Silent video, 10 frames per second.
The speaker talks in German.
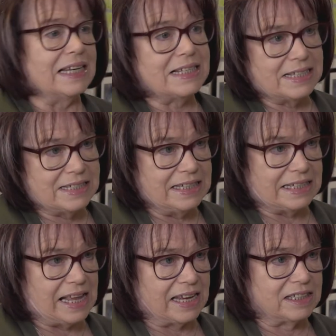Es ist
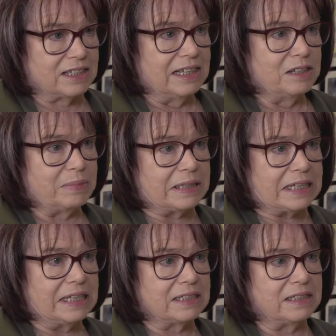nicht leicht. Man
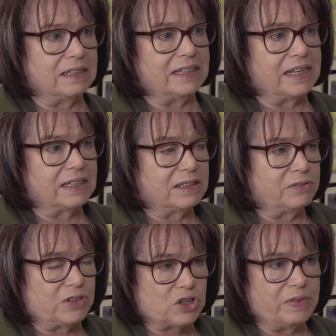kriegt die
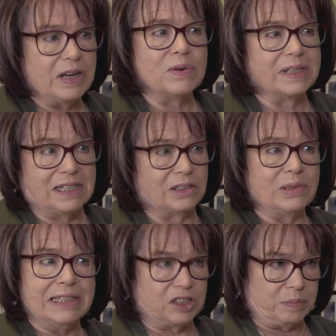negativen Schwingungen
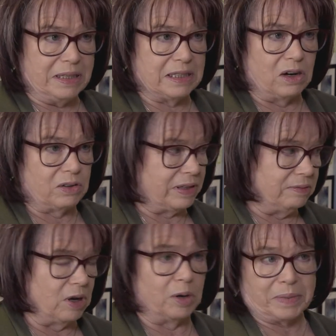natürlich mit, auch
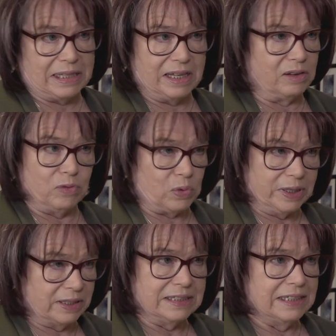wenn wir abgelegen
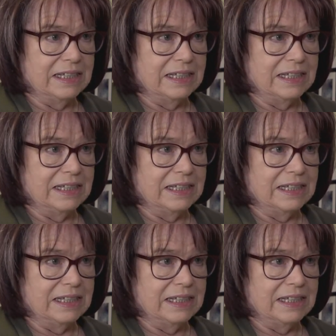wohnen.